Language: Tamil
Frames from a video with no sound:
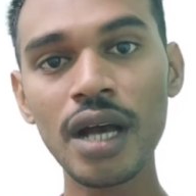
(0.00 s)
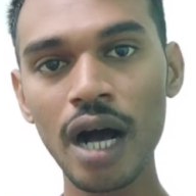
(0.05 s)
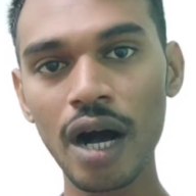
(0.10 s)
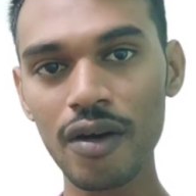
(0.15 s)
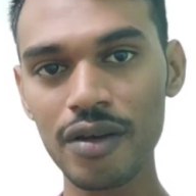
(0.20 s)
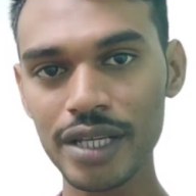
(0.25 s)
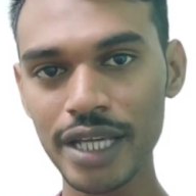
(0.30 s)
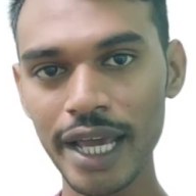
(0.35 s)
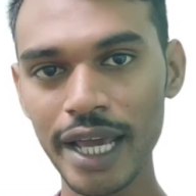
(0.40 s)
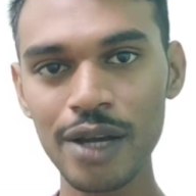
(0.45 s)

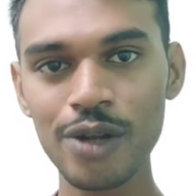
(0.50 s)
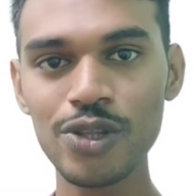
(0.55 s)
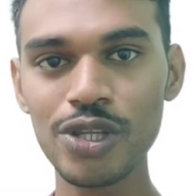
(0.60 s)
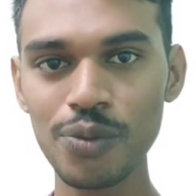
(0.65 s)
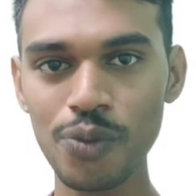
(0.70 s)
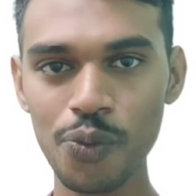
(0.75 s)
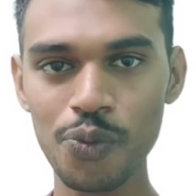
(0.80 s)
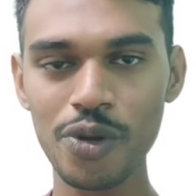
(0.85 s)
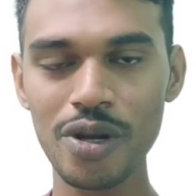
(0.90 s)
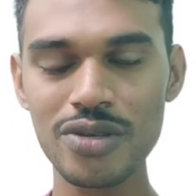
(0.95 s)
அவர் எழுநூற்றி
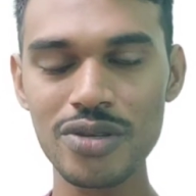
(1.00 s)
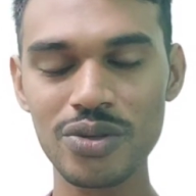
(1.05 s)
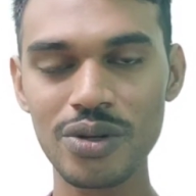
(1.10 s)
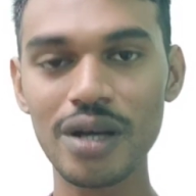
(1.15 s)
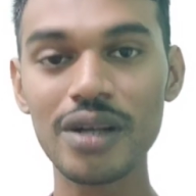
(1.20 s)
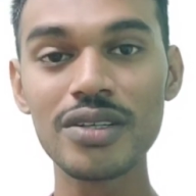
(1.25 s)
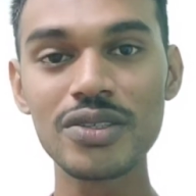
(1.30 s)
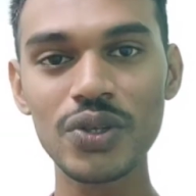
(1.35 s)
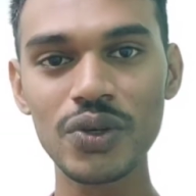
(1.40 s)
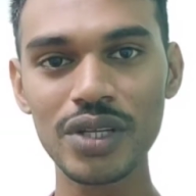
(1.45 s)
முப்பது ரூபா
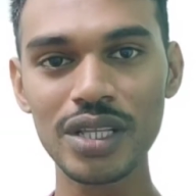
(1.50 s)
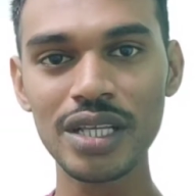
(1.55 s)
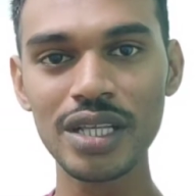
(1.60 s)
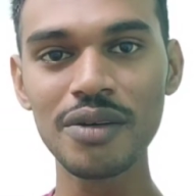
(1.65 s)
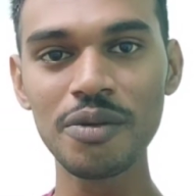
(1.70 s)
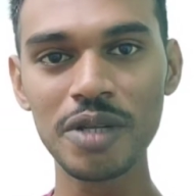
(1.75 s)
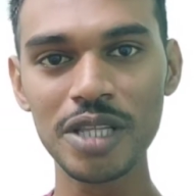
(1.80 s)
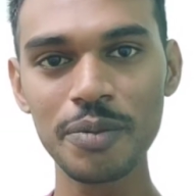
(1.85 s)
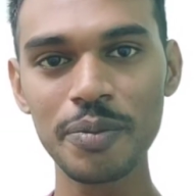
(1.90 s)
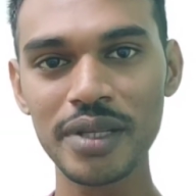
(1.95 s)
சொன்னார் ஸோ
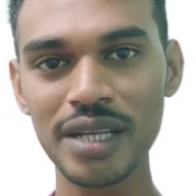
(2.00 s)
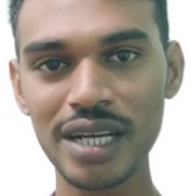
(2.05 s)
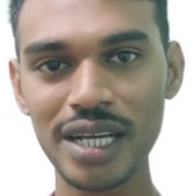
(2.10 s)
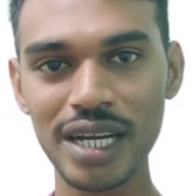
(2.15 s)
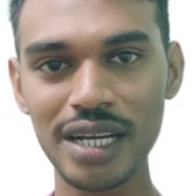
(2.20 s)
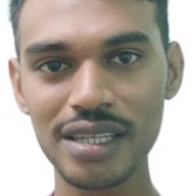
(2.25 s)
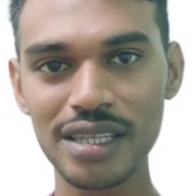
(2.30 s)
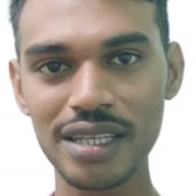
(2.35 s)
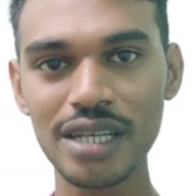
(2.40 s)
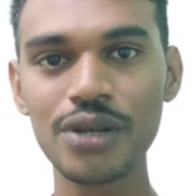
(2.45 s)
இதுக்கு வந்து பார்த்தீங்கன்னா
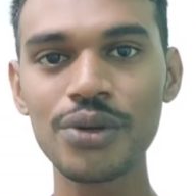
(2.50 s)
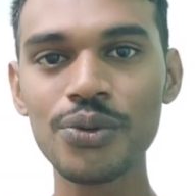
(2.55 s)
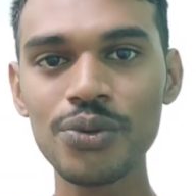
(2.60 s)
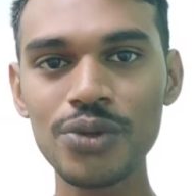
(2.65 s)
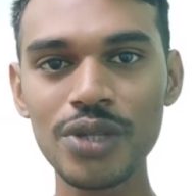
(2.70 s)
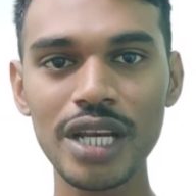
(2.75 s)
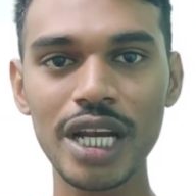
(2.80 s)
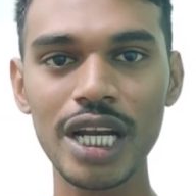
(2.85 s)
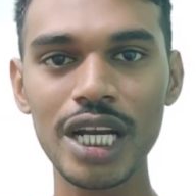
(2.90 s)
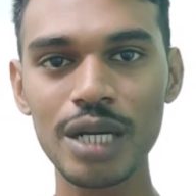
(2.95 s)
கிட்டத்தட்ட
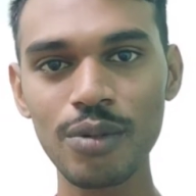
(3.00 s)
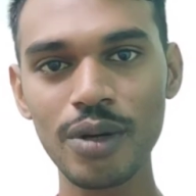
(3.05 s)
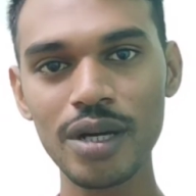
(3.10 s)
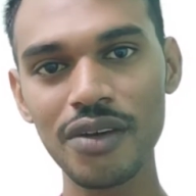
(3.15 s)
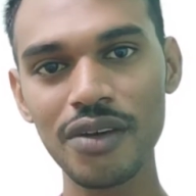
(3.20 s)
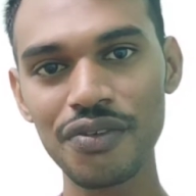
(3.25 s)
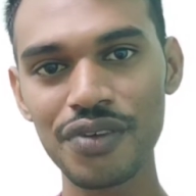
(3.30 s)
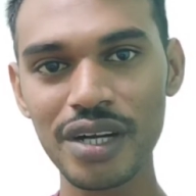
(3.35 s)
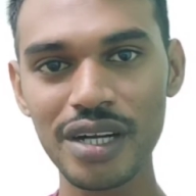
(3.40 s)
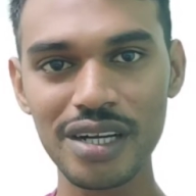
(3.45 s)
நூற்றி ரெண்டு ரூபா
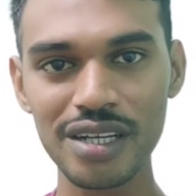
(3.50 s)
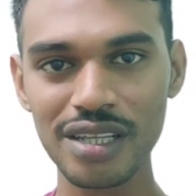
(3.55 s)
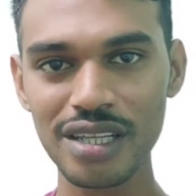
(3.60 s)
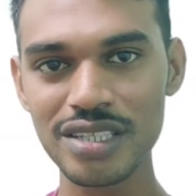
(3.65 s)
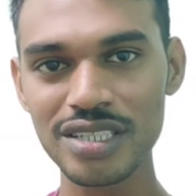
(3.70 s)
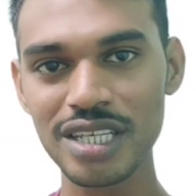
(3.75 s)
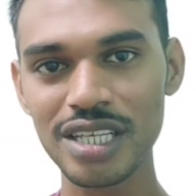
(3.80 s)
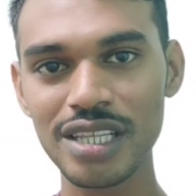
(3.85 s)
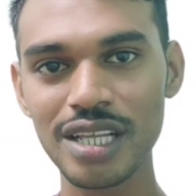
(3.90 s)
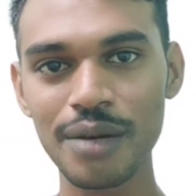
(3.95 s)
டிஃப்ரெண்ட்
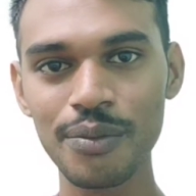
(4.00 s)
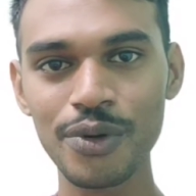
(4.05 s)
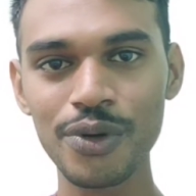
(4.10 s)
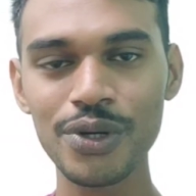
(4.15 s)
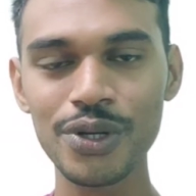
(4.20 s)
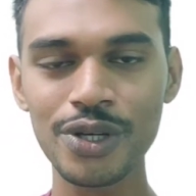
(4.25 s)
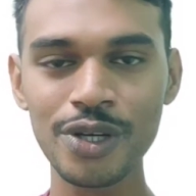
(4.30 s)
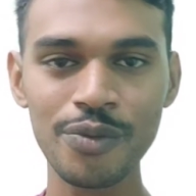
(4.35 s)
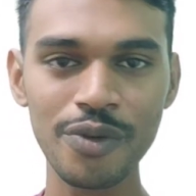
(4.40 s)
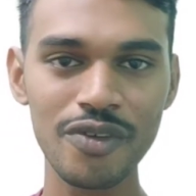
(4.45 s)
இருந்துச்சு இந்த
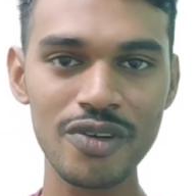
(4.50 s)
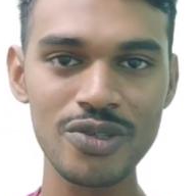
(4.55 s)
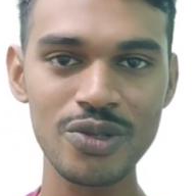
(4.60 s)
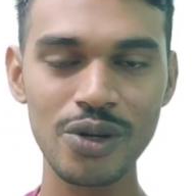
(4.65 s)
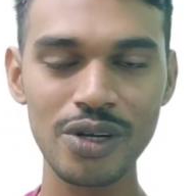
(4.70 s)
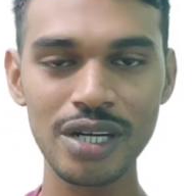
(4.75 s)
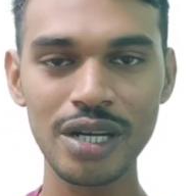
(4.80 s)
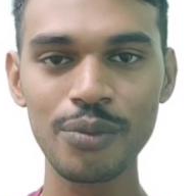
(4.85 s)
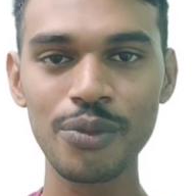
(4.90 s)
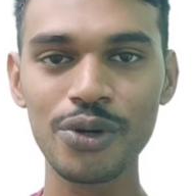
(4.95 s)
அமௌண்ட்டுக்கும் இவர்
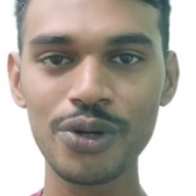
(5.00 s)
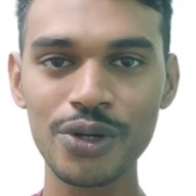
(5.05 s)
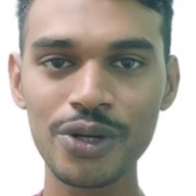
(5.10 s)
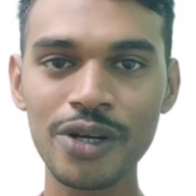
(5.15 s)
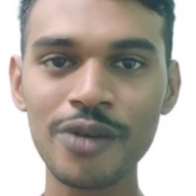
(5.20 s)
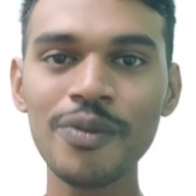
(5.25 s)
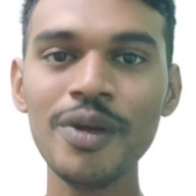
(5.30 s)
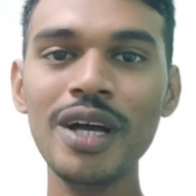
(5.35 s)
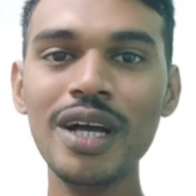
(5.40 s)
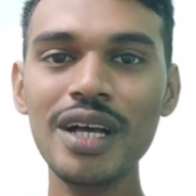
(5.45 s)
சொல்கிற
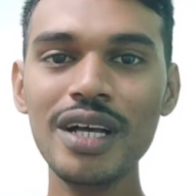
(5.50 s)
அமௌண்ட்டுக்கும்